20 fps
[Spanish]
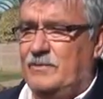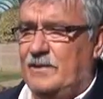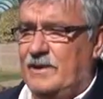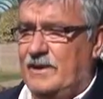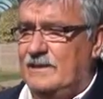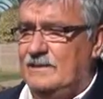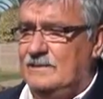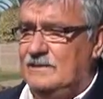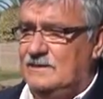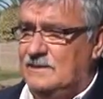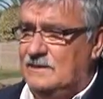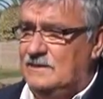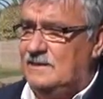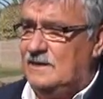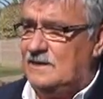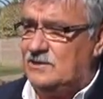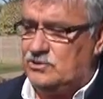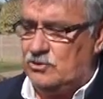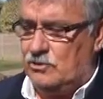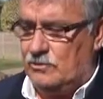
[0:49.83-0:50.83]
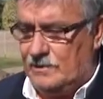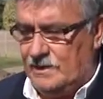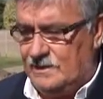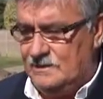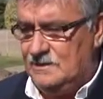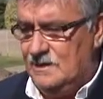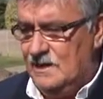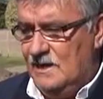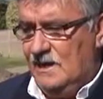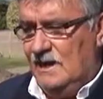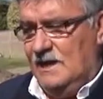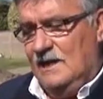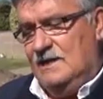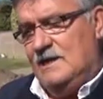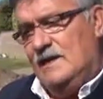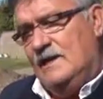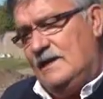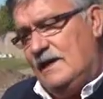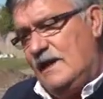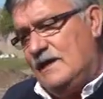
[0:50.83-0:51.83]
para distintas obras.
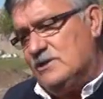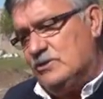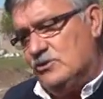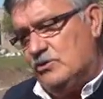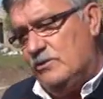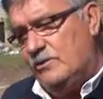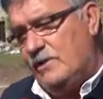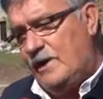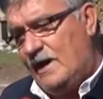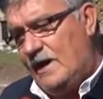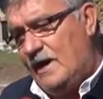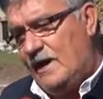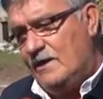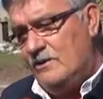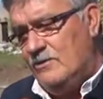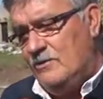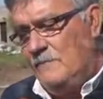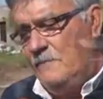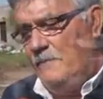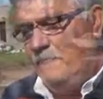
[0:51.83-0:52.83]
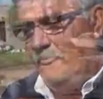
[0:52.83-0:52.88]
En el caso de Bragado,